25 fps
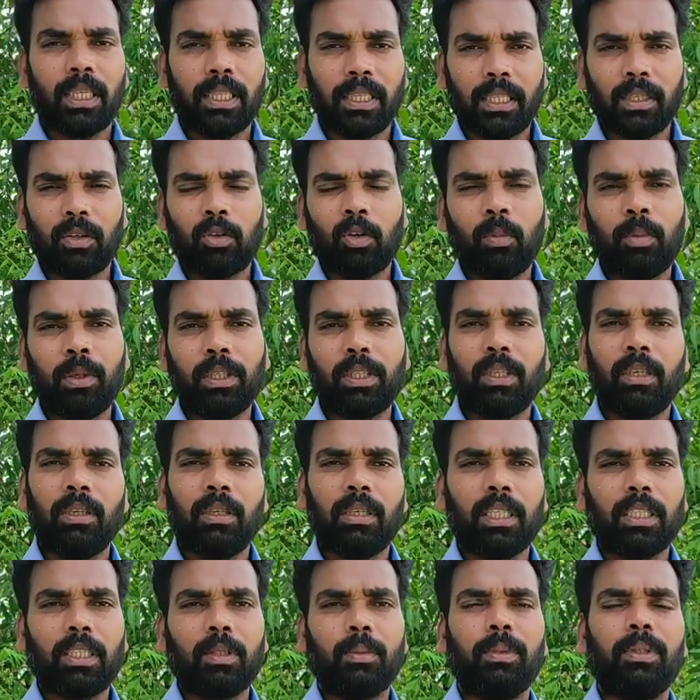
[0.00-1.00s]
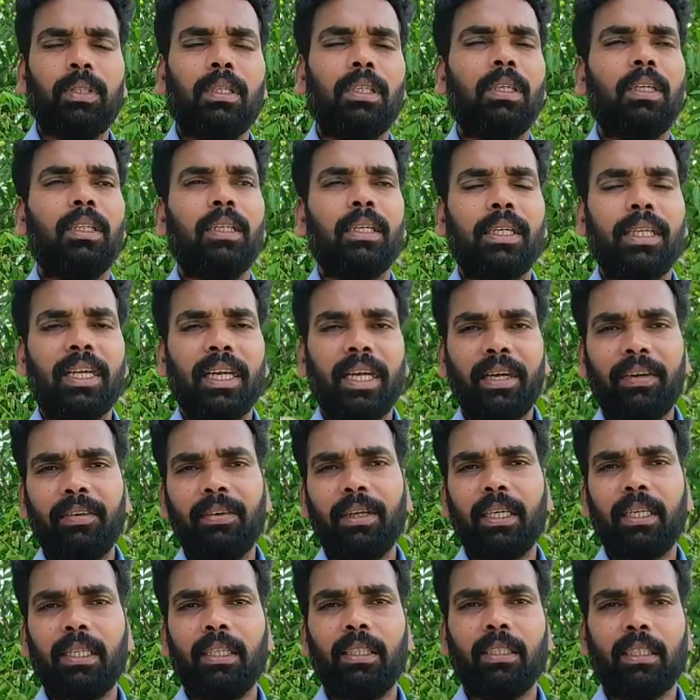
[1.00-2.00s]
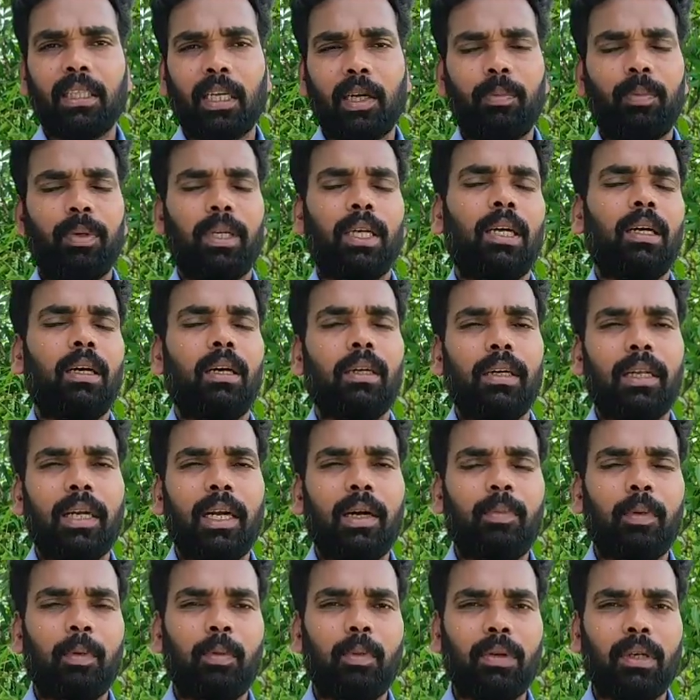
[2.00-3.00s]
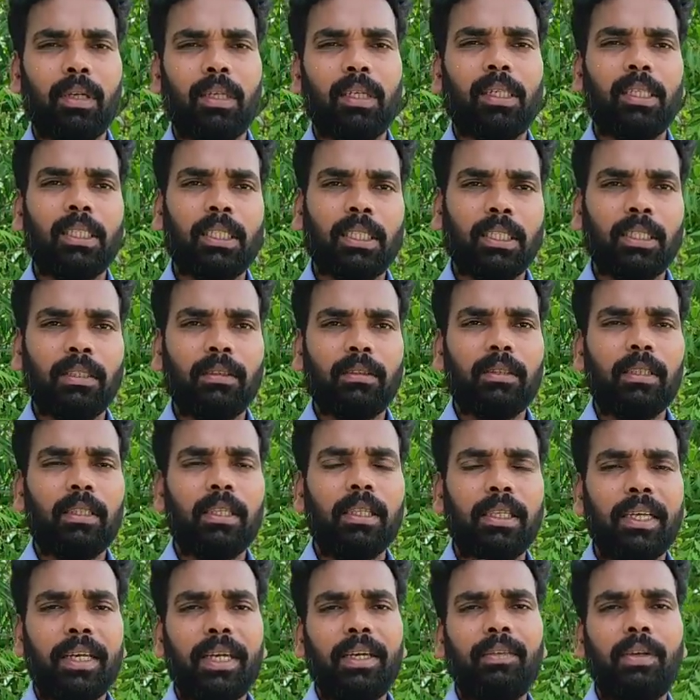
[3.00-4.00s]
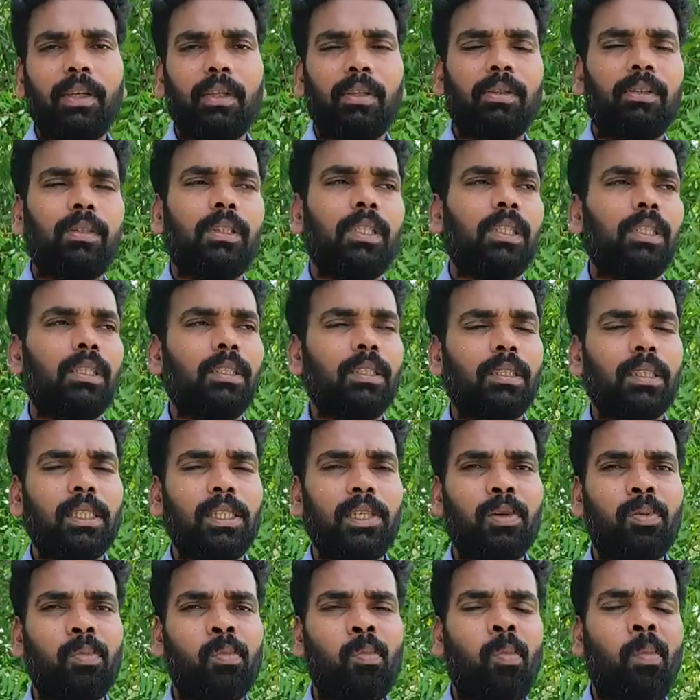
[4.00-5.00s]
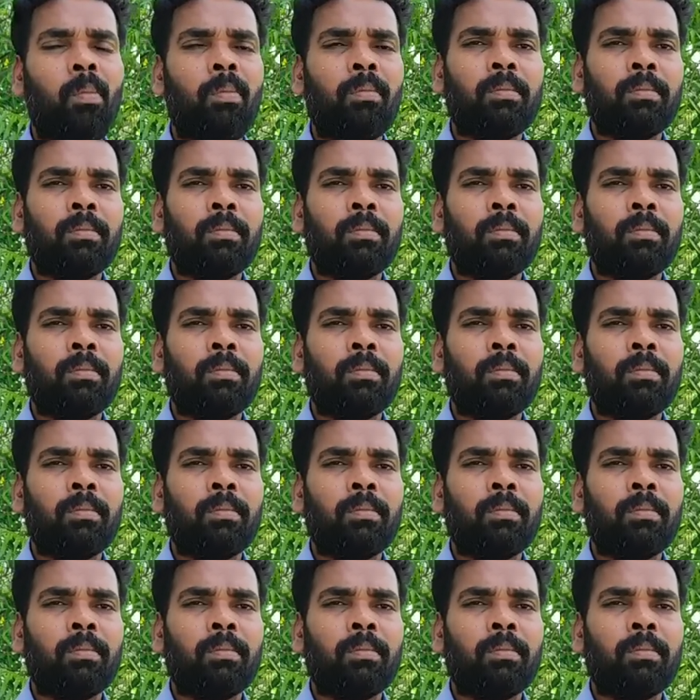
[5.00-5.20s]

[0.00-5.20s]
எந்த கொமட்டலும் கசப்பு இருக்காது கேழ்வரகு சாப்பிட்டா கிராமப்புறங்களில் இருக்கிறவங்களுக்கு கேழ்வரகுனுடைய இது தெரியும்